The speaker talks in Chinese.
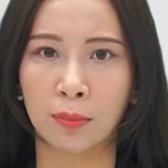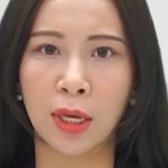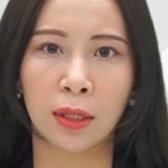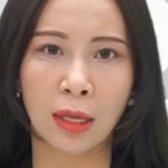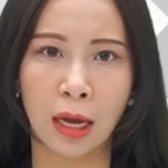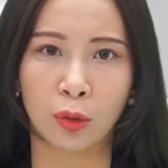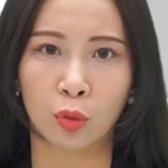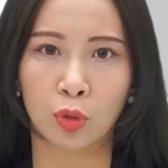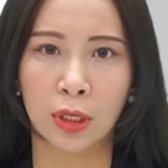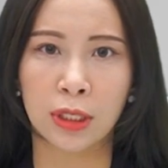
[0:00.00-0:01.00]
里面大
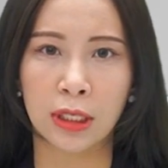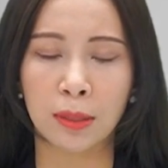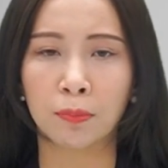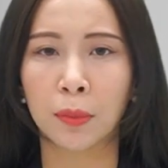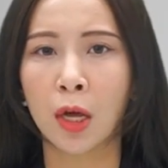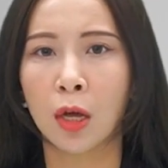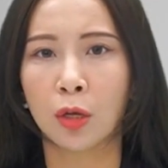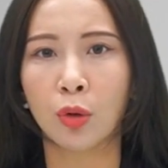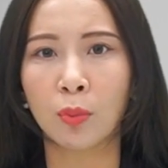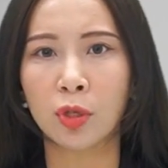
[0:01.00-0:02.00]
有玄机，
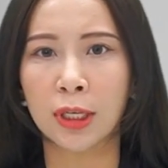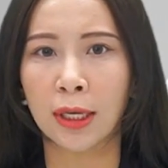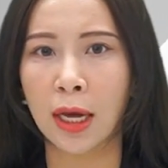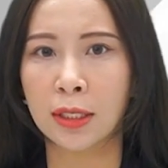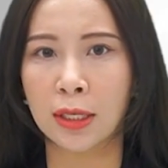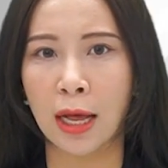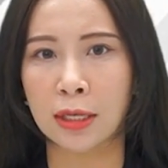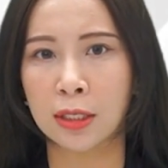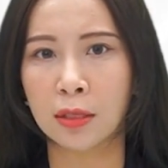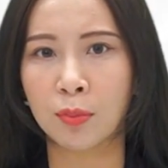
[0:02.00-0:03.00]
因为目前看起来，
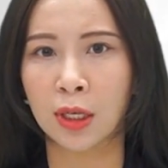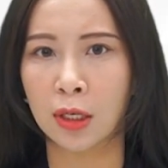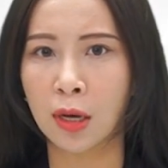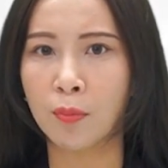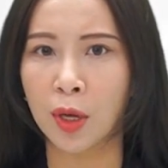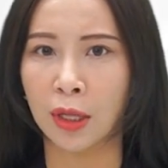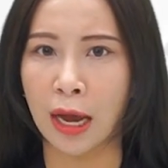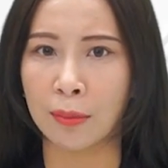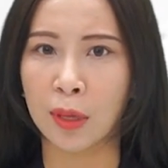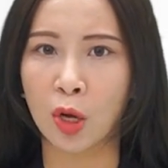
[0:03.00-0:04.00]
习近平根本
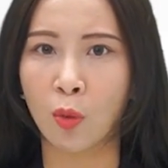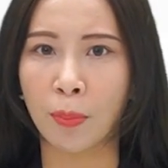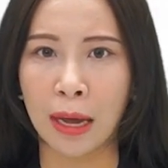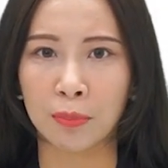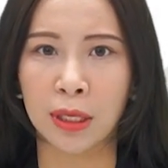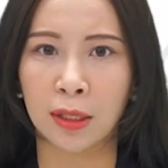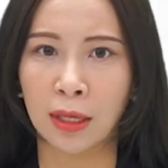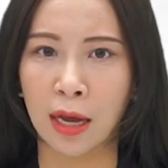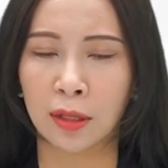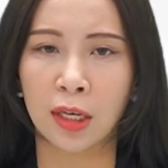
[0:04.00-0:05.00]
还没有摆平
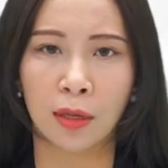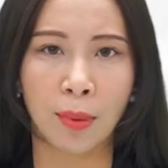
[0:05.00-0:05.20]
党内的